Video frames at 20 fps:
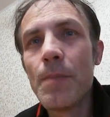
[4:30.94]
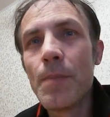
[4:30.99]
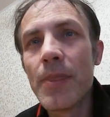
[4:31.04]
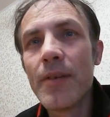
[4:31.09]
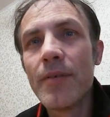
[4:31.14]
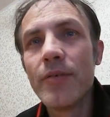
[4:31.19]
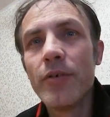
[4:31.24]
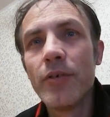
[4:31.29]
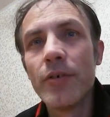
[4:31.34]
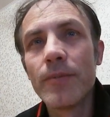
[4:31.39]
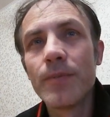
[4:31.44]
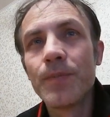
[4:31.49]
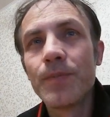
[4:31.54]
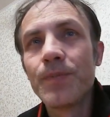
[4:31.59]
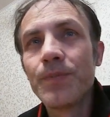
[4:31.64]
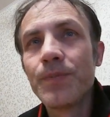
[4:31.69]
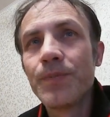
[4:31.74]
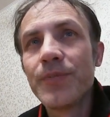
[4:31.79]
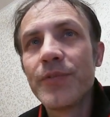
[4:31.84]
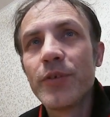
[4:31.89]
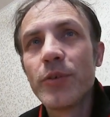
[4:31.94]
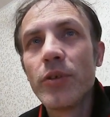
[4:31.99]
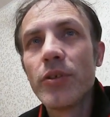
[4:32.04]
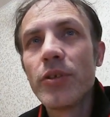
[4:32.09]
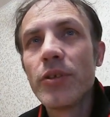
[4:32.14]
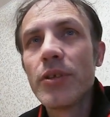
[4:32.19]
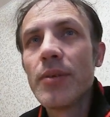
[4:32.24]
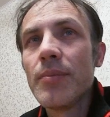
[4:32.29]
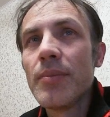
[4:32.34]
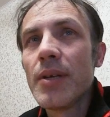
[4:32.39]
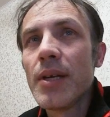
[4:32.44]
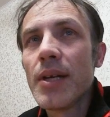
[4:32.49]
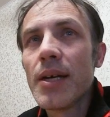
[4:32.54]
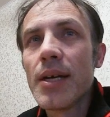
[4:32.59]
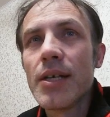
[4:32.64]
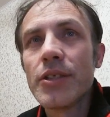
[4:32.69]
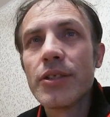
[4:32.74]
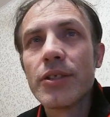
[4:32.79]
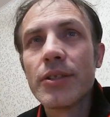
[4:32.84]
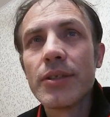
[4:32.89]
Вот. Все-таки, мне
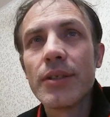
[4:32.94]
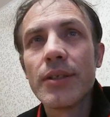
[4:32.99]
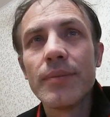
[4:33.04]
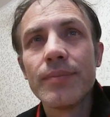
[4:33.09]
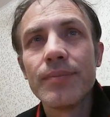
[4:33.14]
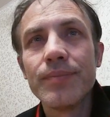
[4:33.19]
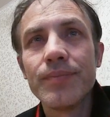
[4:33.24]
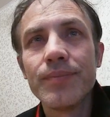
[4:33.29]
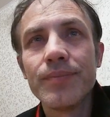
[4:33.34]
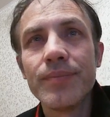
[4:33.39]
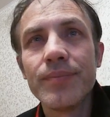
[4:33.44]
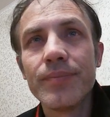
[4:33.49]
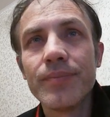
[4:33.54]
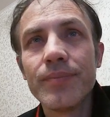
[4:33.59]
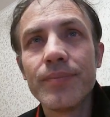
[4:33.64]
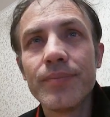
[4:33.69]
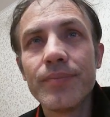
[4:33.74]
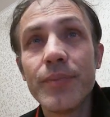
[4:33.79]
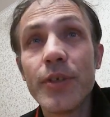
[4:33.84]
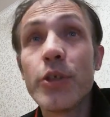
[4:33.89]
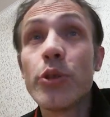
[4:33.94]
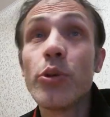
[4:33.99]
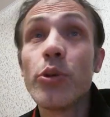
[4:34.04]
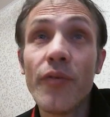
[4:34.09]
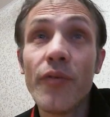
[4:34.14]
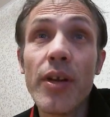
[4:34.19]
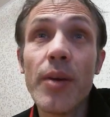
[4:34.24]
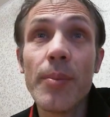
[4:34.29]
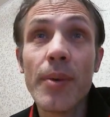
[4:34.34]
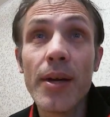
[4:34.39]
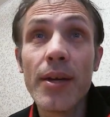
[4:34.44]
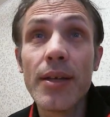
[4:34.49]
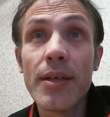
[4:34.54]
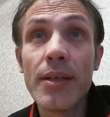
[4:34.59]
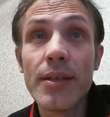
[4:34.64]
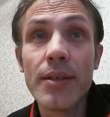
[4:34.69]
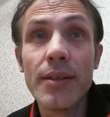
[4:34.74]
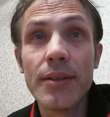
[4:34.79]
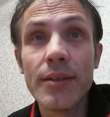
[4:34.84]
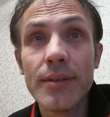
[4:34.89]
кажется, пришло время
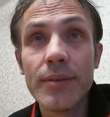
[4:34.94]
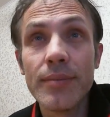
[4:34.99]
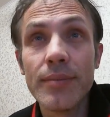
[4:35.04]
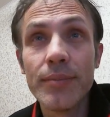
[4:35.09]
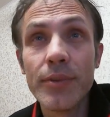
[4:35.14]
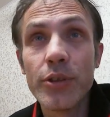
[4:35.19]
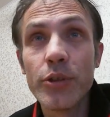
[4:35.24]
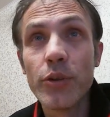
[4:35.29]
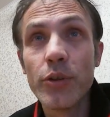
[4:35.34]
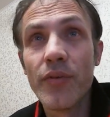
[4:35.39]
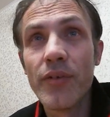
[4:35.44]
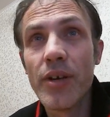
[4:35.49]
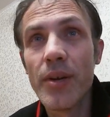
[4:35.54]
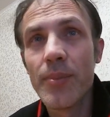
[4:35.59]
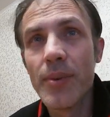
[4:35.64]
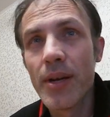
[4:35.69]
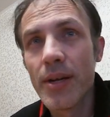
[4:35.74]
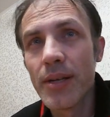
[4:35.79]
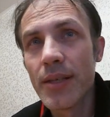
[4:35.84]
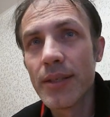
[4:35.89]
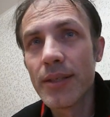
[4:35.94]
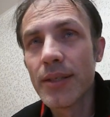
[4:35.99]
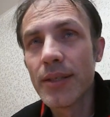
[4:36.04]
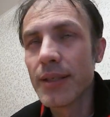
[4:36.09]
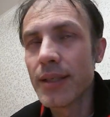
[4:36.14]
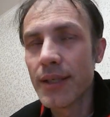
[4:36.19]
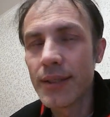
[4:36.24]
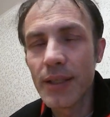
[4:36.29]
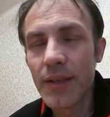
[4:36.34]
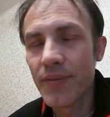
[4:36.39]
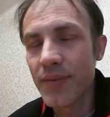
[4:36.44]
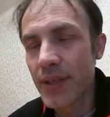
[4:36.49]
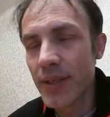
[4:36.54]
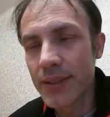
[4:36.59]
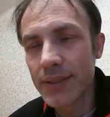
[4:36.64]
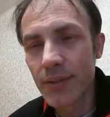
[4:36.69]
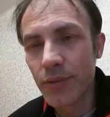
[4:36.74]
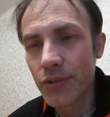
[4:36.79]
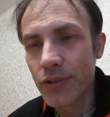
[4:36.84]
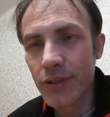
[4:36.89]
Аргентины пришло время Аргентины, хотя
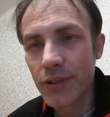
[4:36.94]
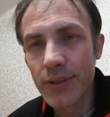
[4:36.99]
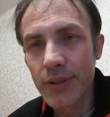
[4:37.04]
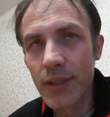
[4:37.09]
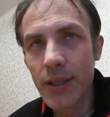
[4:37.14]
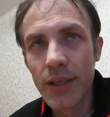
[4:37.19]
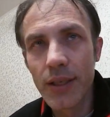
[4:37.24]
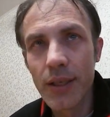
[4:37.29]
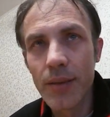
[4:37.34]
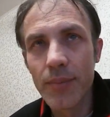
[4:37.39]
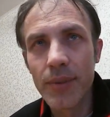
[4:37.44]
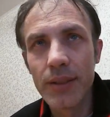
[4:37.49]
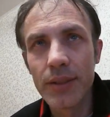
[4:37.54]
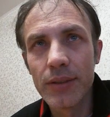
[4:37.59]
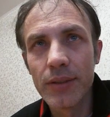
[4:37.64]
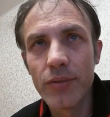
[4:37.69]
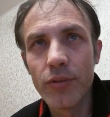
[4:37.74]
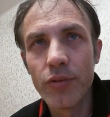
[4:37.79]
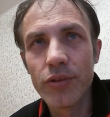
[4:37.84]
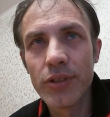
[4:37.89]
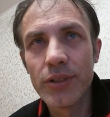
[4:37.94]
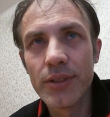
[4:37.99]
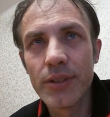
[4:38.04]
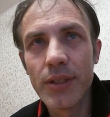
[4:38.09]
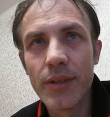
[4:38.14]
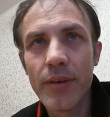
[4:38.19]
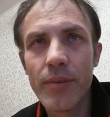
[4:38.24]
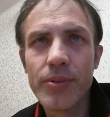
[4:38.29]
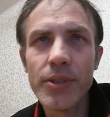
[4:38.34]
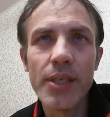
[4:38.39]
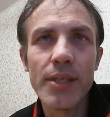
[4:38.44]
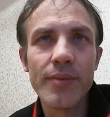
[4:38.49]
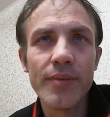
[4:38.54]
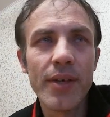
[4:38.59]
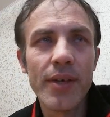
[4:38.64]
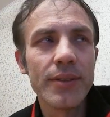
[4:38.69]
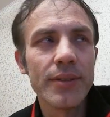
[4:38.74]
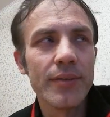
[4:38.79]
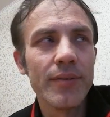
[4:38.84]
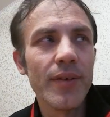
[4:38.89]
Франция очень сильная команда, очень сильная. Вообще
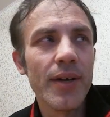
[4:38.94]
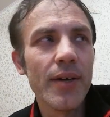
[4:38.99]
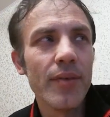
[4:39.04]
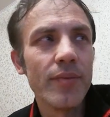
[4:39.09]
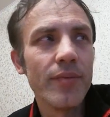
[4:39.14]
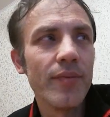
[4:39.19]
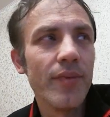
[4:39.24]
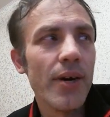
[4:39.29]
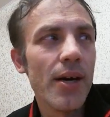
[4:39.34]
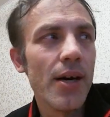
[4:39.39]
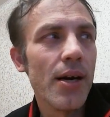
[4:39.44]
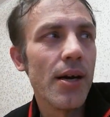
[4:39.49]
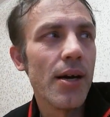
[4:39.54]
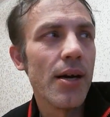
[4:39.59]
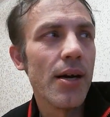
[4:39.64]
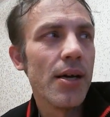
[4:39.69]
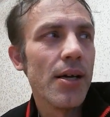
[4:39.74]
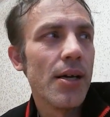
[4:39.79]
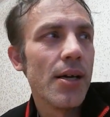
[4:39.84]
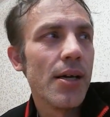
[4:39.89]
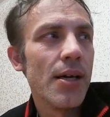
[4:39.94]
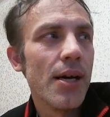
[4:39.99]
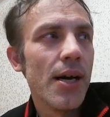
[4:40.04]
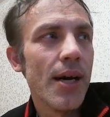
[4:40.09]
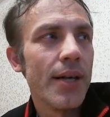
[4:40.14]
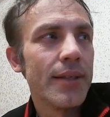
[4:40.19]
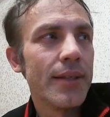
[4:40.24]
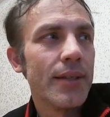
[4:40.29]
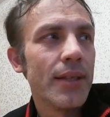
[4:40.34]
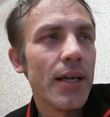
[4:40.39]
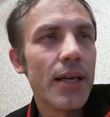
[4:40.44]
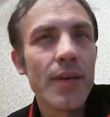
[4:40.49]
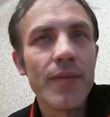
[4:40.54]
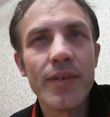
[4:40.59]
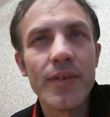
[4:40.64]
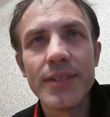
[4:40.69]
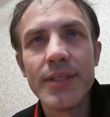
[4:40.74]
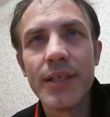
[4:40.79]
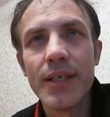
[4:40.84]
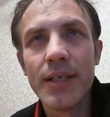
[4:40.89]
22, у два одинаково
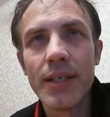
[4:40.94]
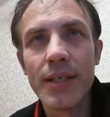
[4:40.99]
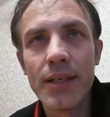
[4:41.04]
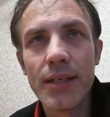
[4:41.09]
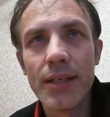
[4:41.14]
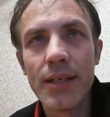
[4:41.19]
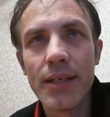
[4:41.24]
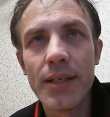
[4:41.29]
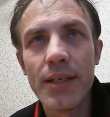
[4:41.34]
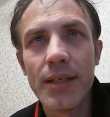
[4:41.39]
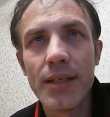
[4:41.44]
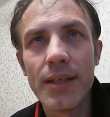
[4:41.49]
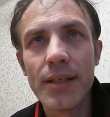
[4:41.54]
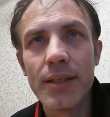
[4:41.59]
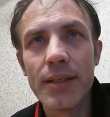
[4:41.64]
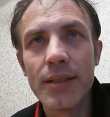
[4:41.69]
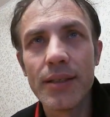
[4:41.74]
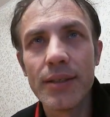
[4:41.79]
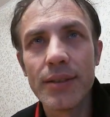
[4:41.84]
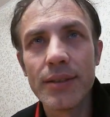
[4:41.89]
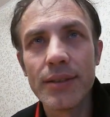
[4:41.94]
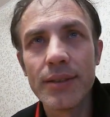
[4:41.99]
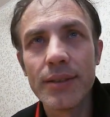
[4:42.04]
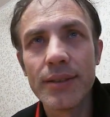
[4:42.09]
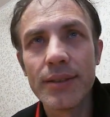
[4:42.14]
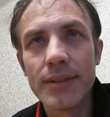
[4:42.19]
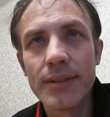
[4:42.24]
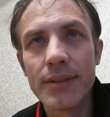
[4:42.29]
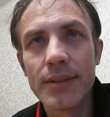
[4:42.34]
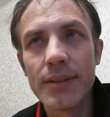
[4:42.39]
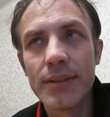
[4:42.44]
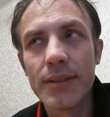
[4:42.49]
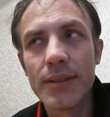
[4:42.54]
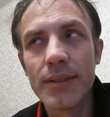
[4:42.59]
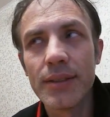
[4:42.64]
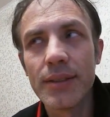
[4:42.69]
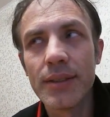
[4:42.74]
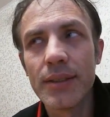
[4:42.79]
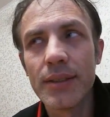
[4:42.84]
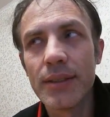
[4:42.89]
сильных э, с,
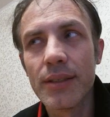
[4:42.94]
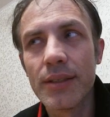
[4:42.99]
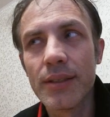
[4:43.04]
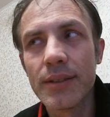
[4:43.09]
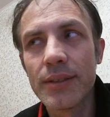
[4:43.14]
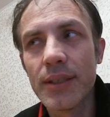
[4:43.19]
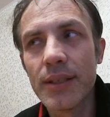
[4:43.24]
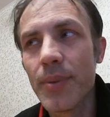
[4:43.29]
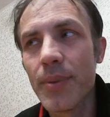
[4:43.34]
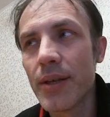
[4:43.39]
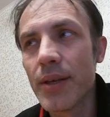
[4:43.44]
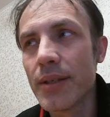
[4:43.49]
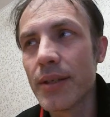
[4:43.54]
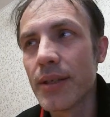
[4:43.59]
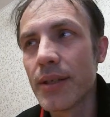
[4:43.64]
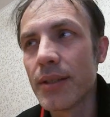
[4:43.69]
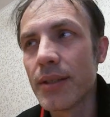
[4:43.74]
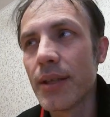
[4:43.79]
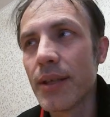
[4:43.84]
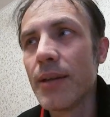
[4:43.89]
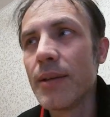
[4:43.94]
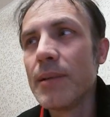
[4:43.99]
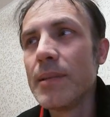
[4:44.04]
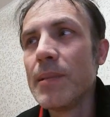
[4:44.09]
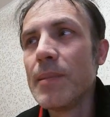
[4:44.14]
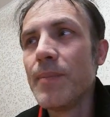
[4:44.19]
э, соперника, да.